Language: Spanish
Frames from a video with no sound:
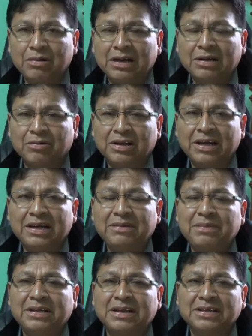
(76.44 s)
la
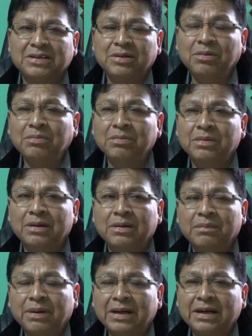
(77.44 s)
cordial invitación
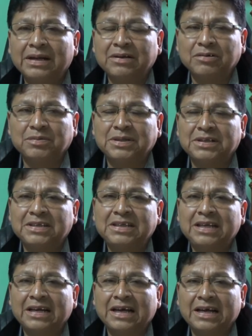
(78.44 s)
para que nos
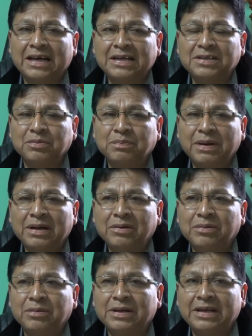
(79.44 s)
visiten acá en
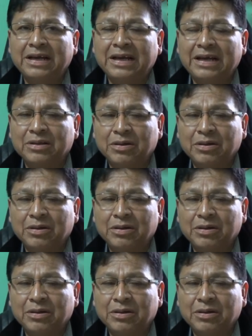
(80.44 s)
Zumpango, ¿verdad?